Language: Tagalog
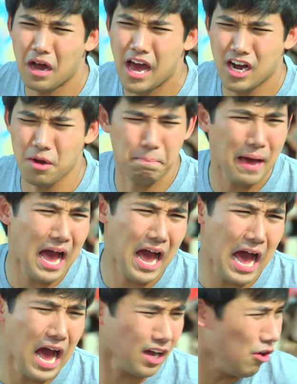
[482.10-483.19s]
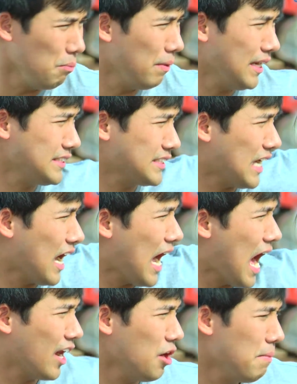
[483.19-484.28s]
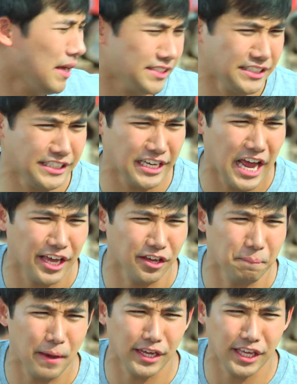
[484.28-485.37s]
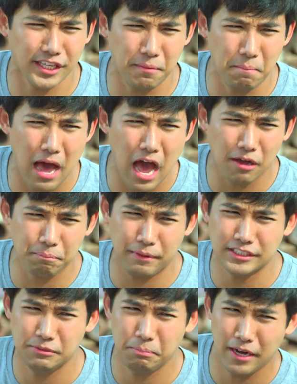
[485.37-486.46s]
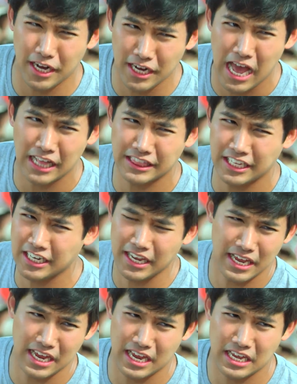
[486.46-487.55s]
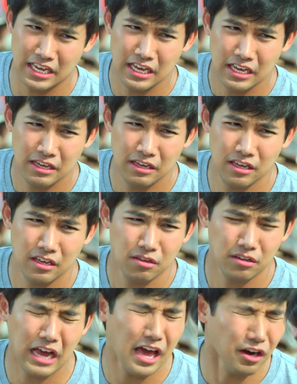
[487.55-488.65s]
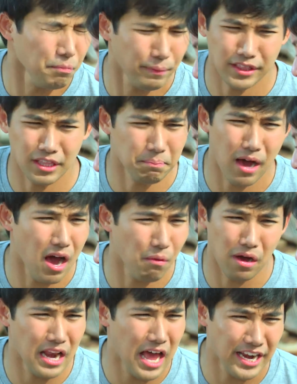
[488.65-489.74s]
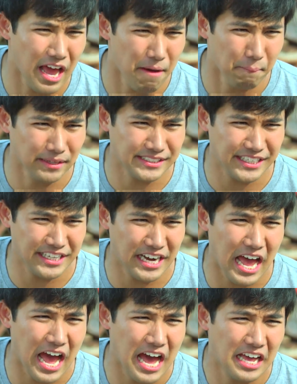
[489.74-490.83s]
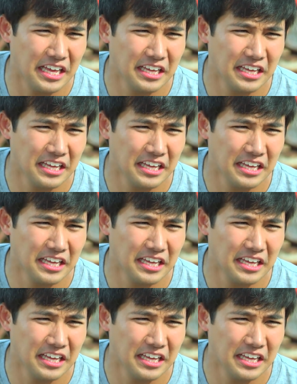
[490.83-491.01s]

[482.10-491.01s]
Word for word: Carol, pag umalis ka, Carol, masisira yung pagiging mag-best friend natin eh. Carol, pwede ba wala na masira?